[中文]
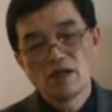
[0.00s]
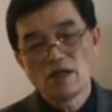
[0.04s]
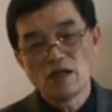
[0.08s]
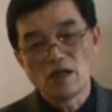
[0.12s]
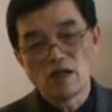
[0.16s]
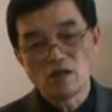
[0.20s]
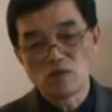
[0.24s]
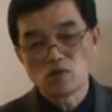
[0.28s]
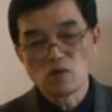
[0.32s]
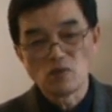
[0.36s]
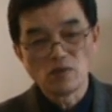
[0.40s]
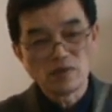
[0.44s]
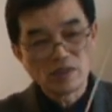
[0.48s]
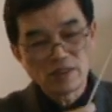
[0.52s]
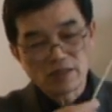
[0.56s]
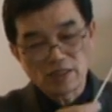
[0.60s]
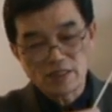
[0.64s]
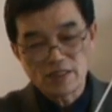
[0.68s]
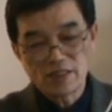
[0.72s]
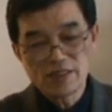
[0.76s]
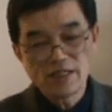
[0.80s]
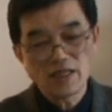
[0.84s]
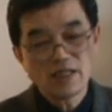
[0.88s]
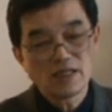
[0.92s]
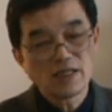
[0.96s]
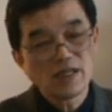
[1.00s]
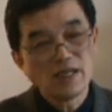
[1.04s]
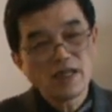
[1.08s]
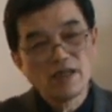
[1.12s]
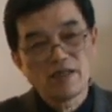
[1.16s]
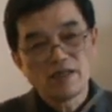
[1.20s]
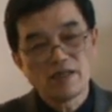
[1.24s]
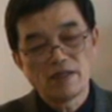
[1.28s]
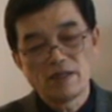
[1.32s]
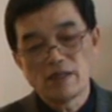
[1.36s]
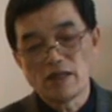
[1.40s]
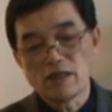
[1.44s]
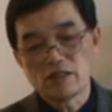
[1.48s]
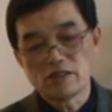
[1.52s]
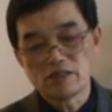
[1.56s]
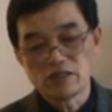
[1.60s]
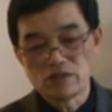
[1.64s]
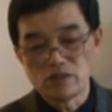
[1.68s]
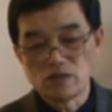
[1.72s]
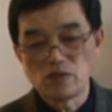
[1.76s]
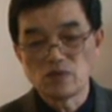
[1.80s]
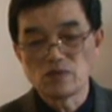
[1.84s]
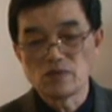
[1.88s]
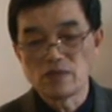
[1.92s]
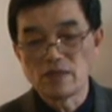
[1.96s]
啊，作为这个项链来
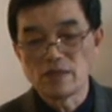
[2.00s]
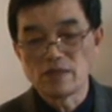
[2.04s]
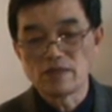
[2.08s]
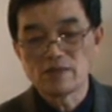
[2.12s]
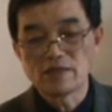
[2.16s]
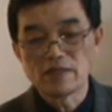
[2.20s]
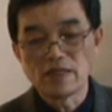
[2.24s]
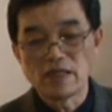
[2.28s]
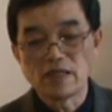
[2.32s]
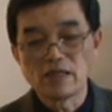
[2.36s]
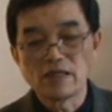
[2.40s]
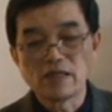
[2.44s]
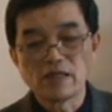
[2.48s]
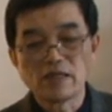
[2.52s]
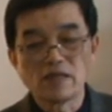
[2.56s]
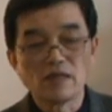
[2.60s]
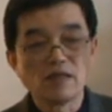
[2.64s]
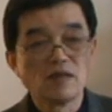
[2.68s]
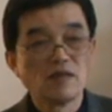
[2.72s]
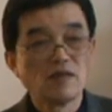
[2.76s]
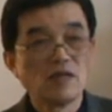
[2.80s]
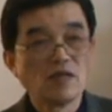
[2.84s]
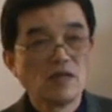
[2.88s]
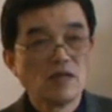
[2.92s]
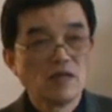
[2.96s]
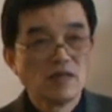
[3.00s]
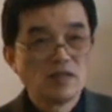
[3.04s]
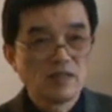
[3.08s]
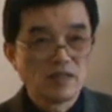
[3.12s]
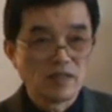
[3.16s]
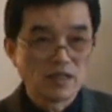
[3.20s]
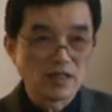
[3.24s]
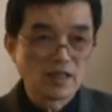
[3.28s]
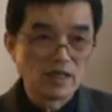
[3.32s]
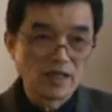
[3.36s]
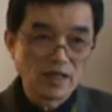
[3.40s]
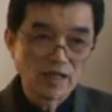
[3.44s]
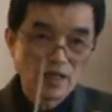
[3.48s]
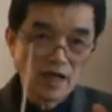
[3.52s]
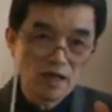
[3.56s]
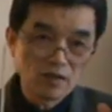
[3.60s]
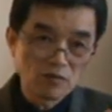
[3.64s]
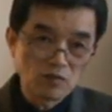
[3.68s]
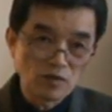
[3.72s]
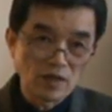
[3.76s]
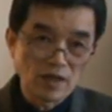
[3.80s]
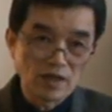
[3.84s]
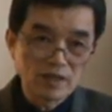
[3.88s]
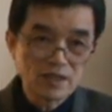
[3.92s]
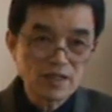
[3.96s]
使用的这样一个，你可以看
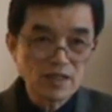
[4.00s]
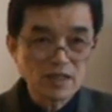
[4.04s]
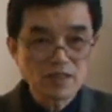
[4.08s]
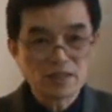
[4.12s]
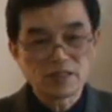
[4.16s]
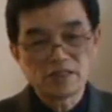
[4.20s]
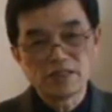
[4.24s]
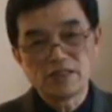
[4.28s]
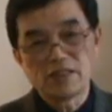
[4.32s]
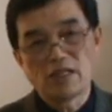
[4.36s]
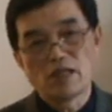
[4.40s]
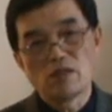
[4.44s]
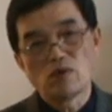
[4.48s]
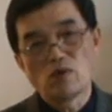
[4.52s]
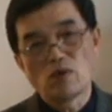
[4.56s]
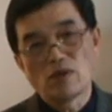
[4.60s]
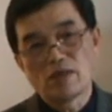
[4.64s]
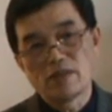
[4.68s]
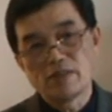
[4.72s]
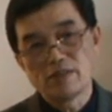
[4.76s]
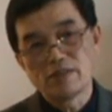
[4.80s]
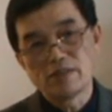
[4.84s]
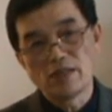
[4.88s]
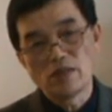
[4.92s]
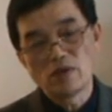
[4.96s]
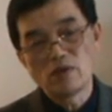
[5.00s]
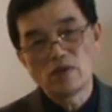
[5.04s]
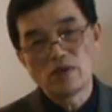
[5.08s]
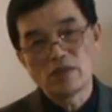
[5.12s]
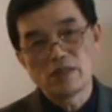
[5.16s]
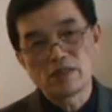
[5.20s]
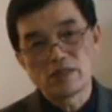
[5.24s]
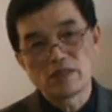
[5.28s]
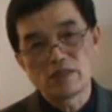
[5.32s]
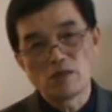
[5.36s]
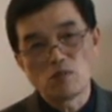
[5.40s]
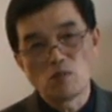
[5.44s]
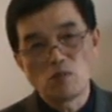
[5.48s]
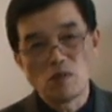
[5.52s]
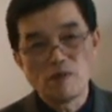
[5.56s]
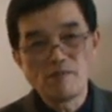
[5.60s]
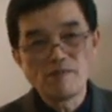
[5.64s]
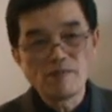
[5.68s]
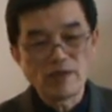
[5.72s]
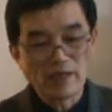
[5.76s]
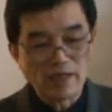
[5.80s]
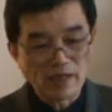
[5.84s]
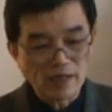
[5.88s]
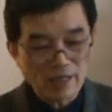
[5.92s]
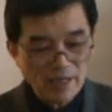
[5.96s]
出来这个时间段人类这个文
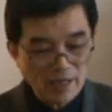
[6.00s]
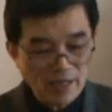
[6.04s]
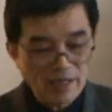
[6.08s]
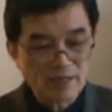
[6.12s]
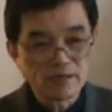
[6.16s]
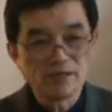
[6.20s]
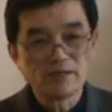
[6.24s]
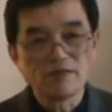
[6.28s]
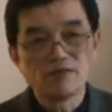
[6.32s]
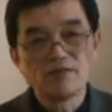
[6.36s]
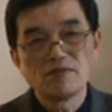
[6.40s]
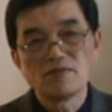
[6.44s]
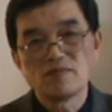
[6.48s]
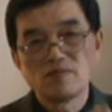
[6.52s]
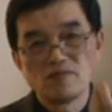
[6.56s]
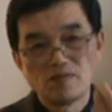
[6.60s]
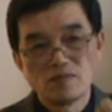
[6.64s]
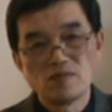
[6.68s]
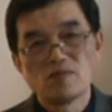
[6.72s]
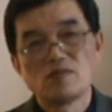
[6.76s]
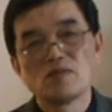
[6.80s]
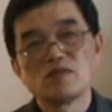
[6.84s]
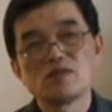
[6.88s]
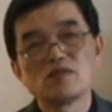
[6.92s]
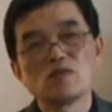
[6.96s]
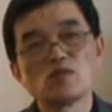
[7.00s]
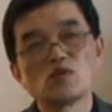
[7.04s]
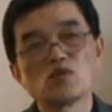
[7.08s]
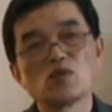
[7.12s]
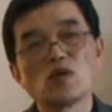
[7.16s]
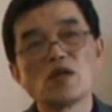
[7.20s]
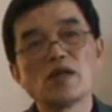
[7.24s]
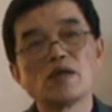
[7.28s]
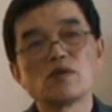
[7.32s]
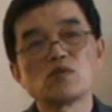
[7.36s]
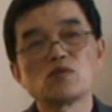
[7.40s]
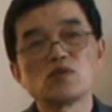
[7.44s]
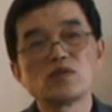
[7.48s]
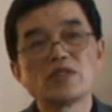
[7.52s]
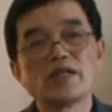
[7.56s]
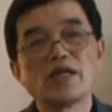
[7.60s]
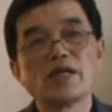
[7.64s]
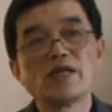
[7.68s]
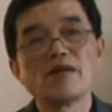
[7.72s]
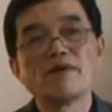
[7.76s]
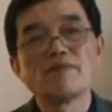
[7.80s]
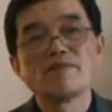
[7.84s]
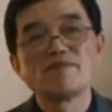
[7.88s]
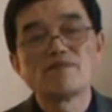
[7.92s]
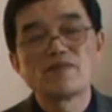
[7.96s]
明啊开始出来出
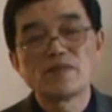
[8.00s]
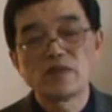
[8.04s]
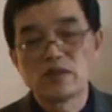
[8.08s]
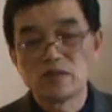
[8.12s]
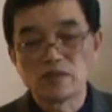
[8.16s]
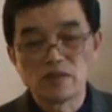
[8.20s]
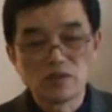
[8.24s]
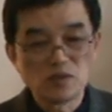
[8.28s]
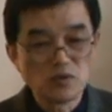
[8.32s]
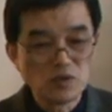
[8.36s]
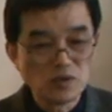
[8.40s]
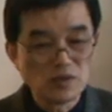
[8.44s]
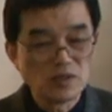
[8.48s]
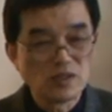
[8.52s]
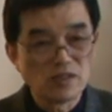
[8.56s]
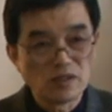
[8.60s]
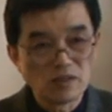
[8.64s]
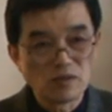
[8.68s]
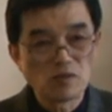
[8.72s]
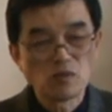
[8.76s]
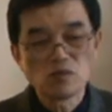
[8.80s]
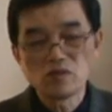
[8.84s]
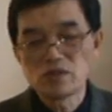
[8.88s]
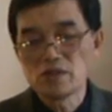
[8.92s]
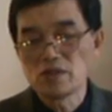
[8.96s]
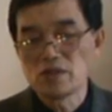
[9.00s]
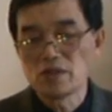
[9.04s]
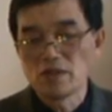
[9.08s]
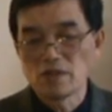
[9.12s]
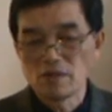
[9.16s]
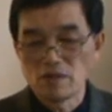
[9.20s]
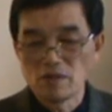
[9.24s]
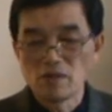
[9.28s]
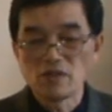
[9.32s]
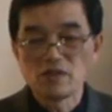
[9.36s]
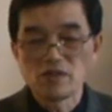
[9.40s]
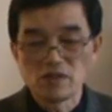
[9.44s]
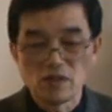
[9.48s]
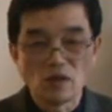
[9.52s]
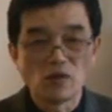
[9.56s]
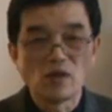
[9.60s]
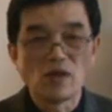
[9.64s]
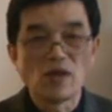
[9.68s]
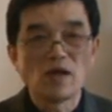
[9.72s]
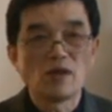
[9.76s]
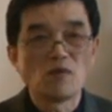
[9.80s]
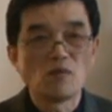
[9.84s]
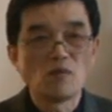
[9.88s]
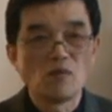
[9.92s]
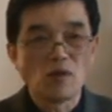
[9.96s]
现了，就是具体的东西有
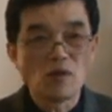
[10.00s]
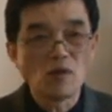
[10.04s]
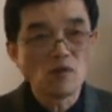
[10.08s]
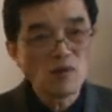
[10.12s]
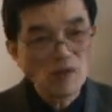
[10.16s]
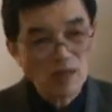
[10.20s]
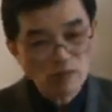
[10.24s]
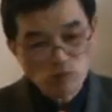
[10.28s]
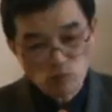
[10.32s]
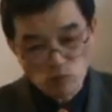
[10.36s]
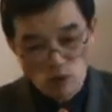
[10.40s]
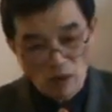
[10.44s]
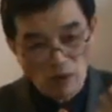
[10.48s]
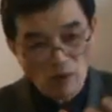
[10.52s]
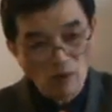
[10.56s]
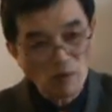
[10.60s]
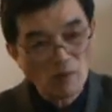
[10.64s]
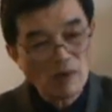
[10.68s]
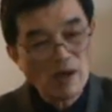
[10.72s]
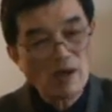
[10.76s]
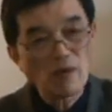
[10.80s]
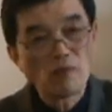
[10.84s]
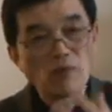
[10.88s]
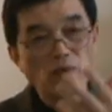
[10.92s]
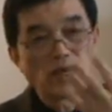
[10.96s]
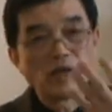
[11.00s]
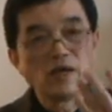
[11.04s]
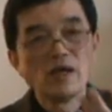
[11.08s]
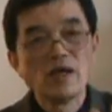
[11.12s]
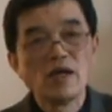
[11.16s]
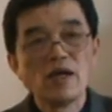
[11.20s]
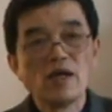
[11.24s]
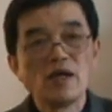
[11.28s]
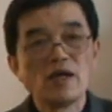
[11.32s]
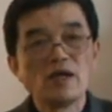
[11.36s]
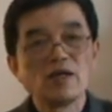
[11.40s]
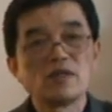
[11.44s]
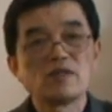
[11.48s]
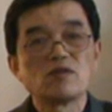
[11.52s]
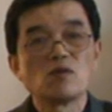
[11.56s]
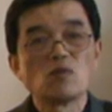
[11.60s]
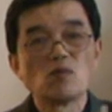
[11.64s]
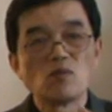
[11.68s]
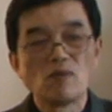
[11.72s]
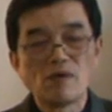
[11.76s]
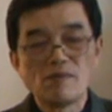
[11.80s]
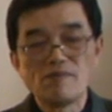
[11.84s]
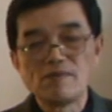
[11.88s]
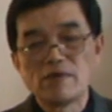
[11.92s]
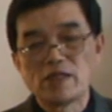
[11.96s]
了，文化转化为一
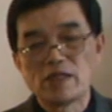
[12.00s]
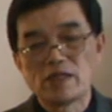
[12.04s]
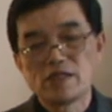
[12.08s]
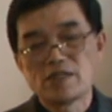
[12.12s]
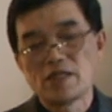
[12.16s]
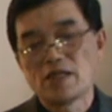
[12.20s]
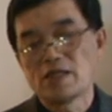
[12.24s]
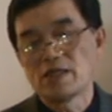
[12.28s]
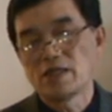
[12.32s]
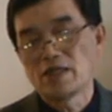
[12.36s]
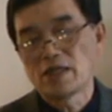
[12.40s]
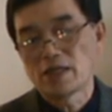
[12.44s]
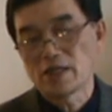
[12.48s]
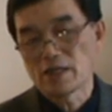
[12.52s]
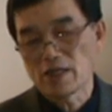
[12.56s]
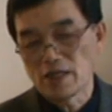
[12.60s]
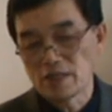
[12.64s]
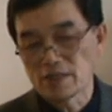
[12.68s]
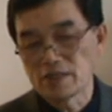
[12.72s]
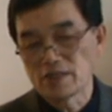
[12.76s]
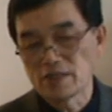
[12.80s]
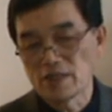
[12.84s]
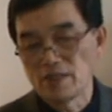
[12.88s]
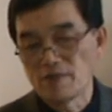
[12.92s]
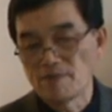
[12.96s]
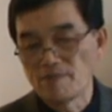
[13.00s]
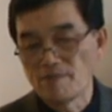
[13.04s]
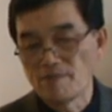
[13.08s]
种文明的现象开始。